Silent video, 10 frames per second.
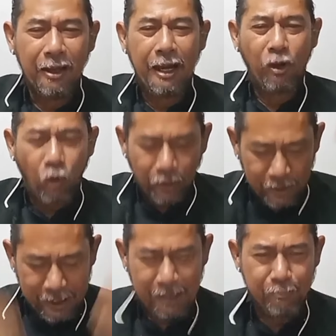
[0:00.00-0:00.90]
และคน
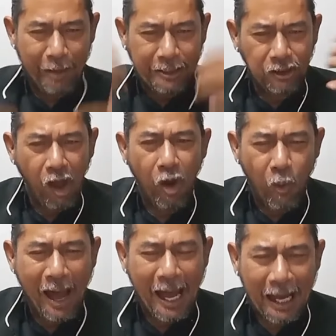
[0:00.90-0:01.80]
ที่ไปต่อ
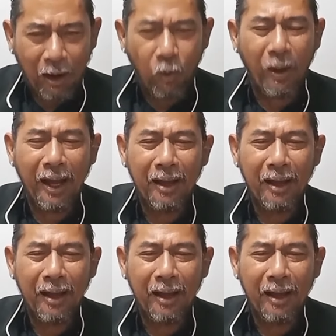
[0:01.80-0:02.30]
ว่าเขาอะ